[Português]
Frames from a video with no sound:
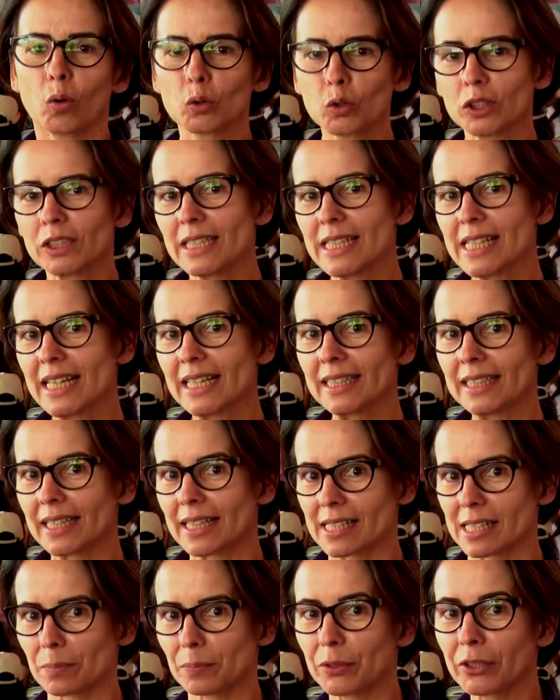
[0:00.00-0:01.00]
Com toda
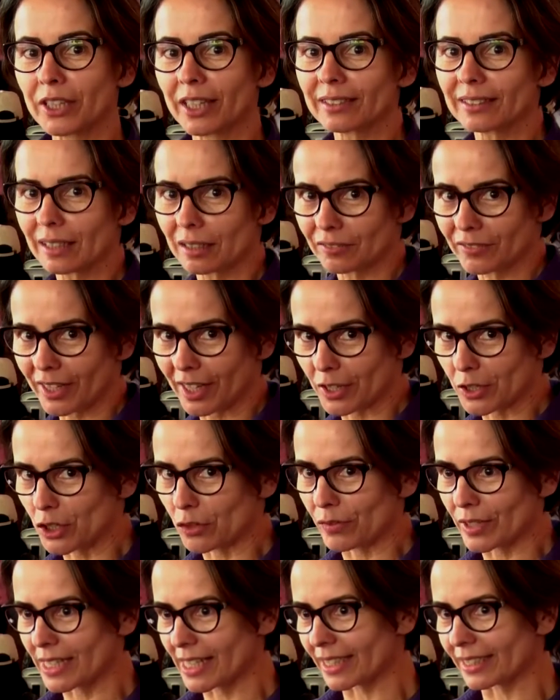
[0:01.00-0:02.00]
certeza, porque através de
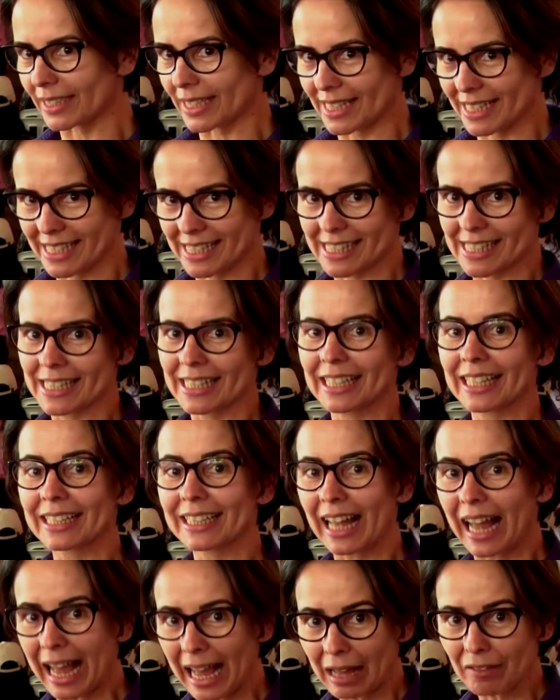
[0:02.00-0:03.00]
visitas
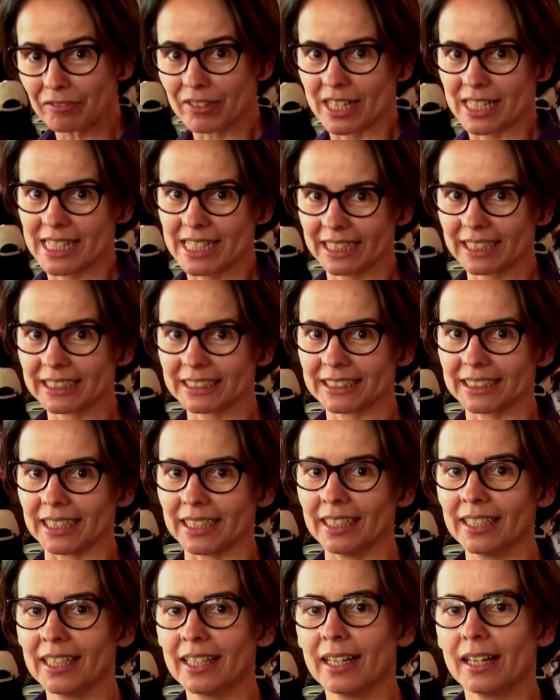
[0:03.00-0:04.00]
à
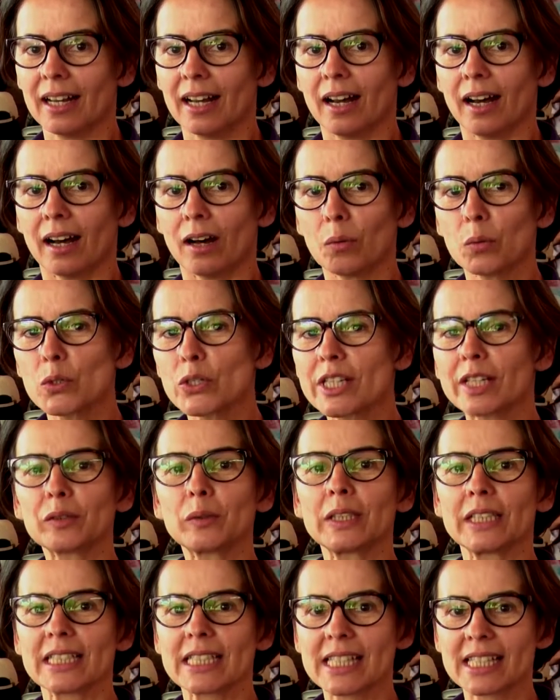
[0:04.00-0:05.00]
fazenda, os
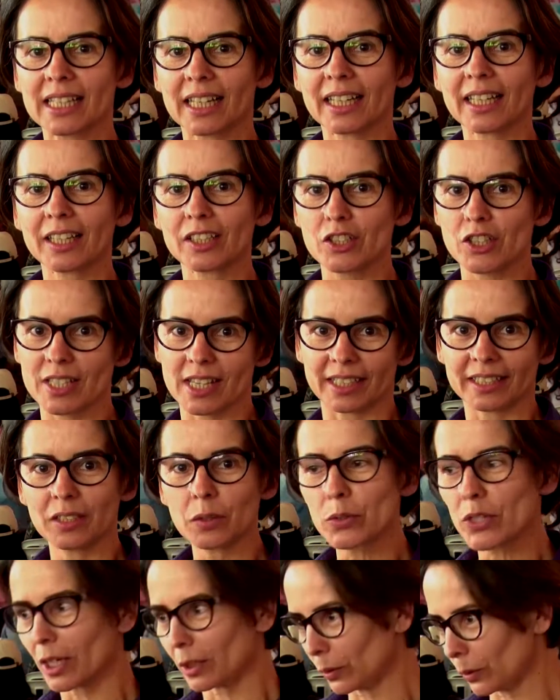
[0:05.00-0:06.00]
adolescentes,
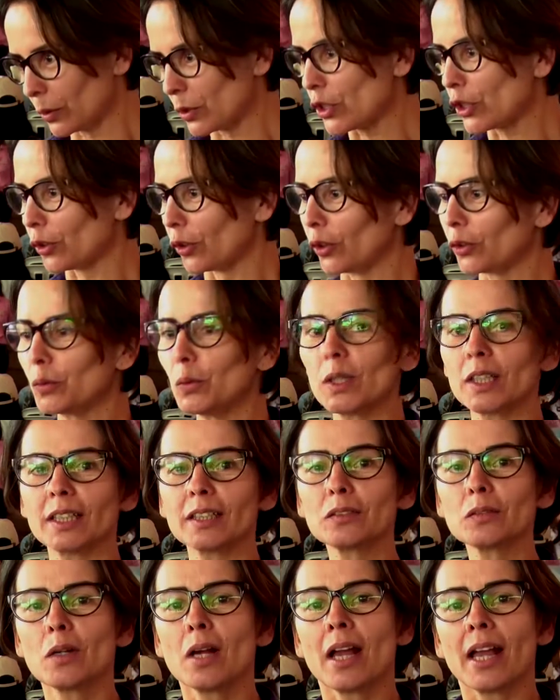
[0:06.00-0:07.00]
aqui os alunos de nono
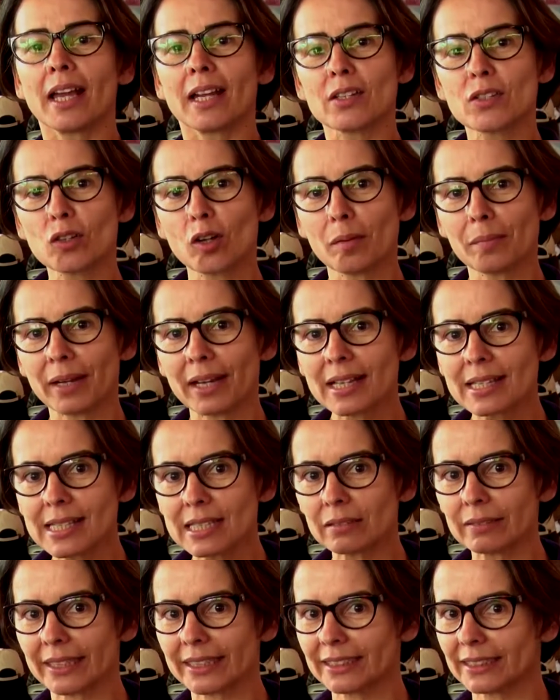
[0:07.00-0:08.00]
ano, eles
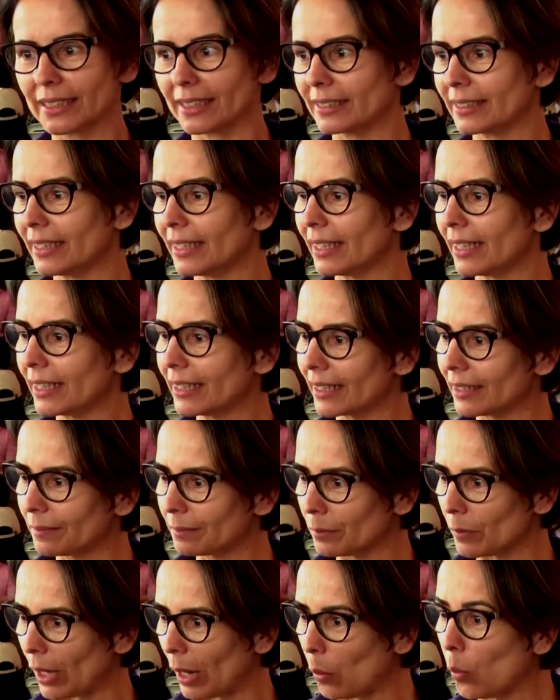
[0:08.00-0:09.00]
começam a entender que
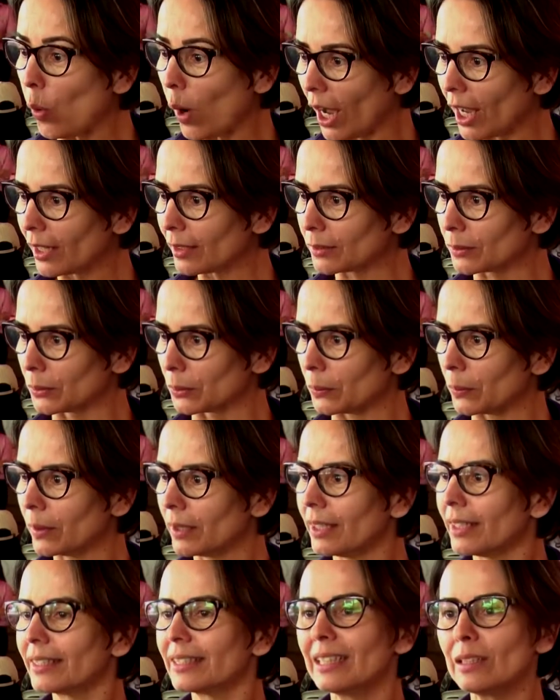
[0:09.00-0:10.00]
o agro
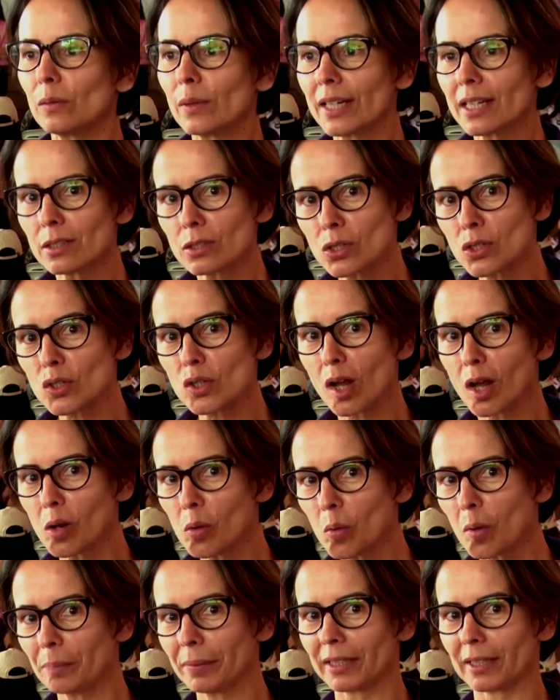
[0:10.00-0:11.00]
não é só
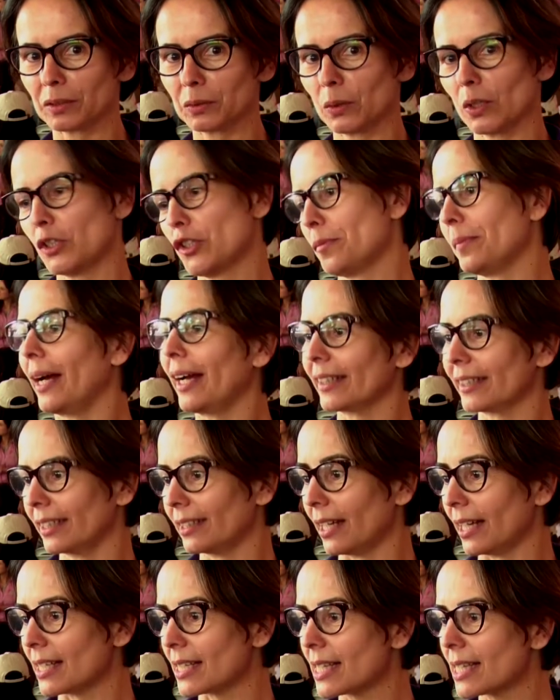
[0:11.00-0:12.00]
o operador de
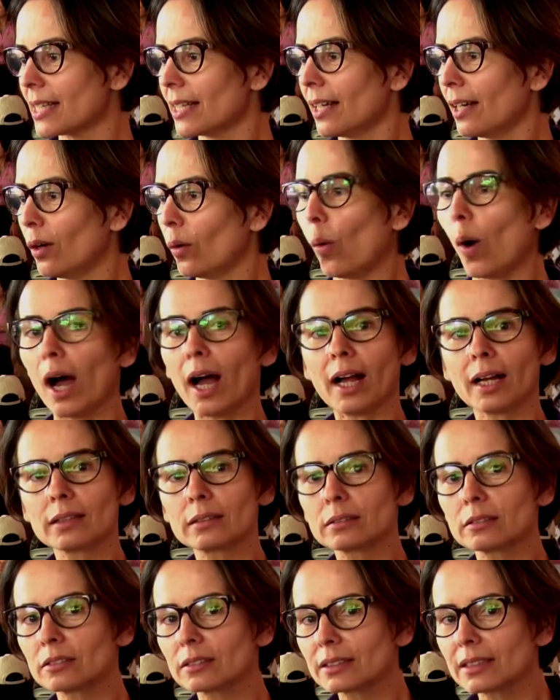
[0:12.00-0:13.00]
máquinas. O
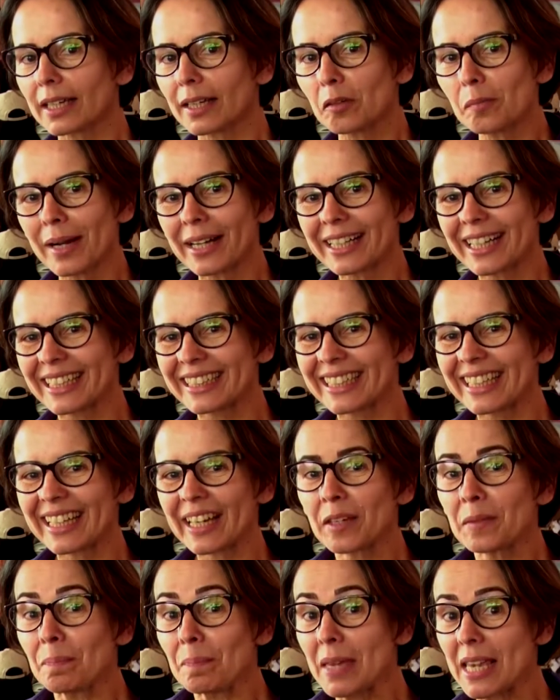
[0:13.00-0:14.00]
agro tem uma
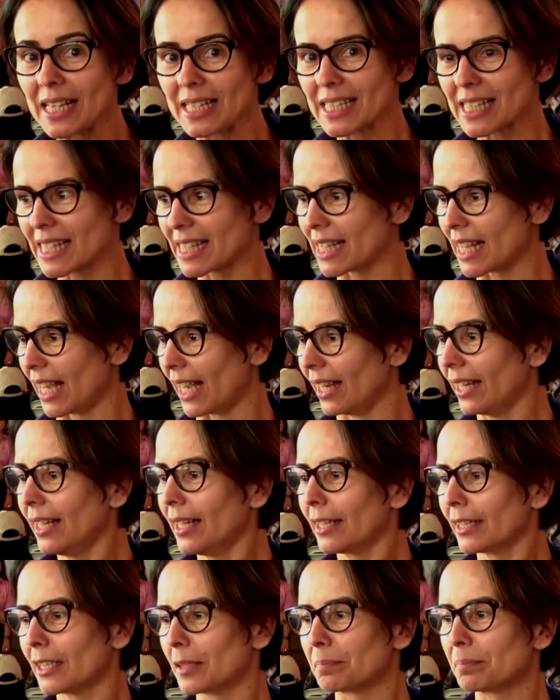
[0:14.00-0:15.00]
cadeia imensa
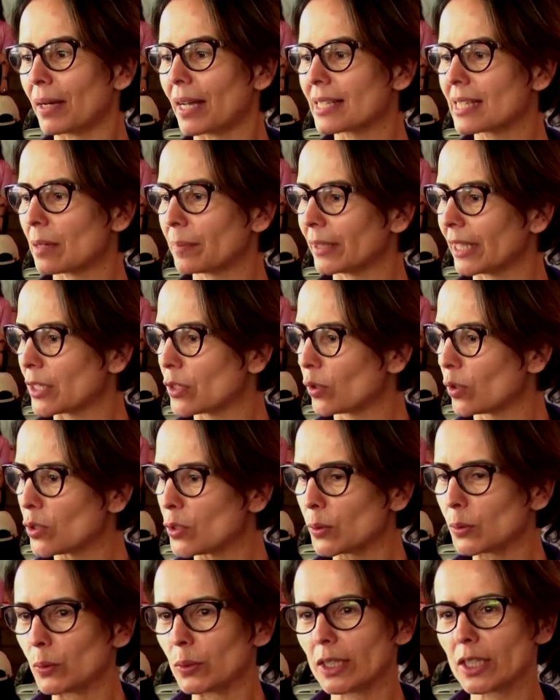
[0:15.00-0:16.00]
que passa pelas
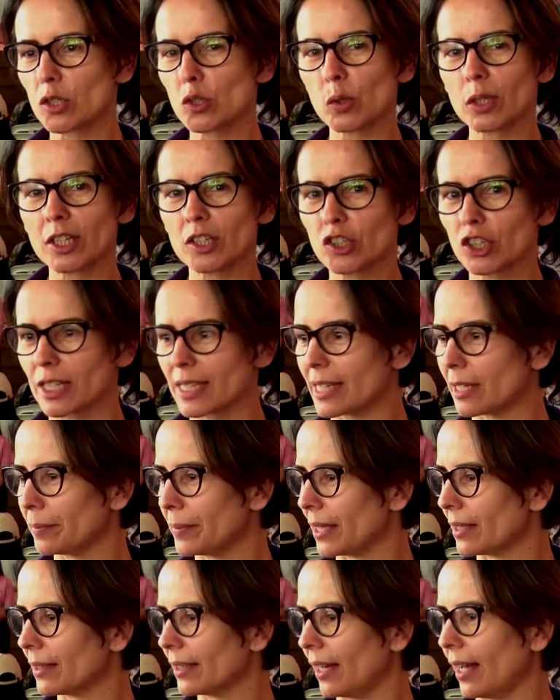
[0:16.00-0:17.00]
consultorias jurídicas e
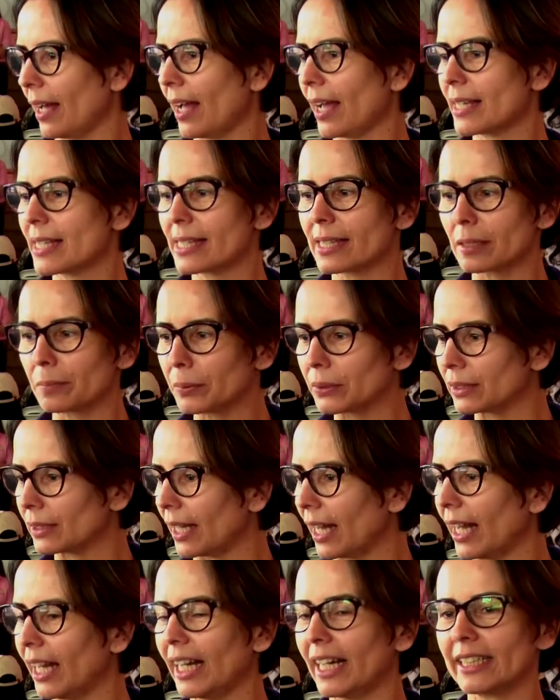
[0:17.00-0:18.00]
ambientais,
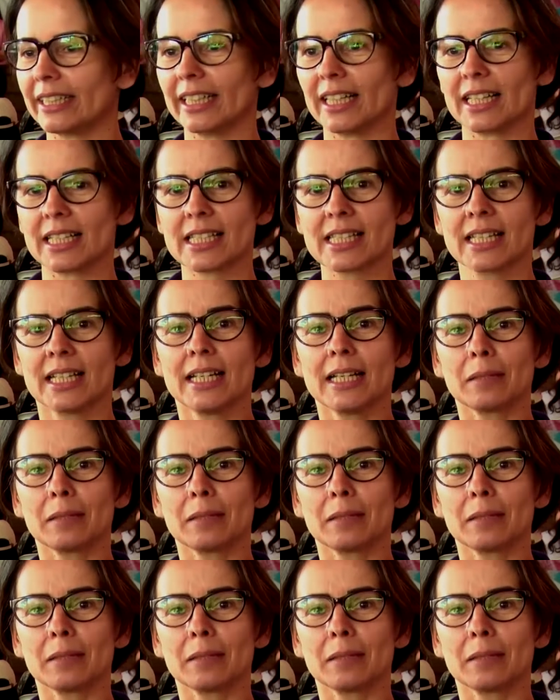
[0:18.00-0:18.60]
tributárias,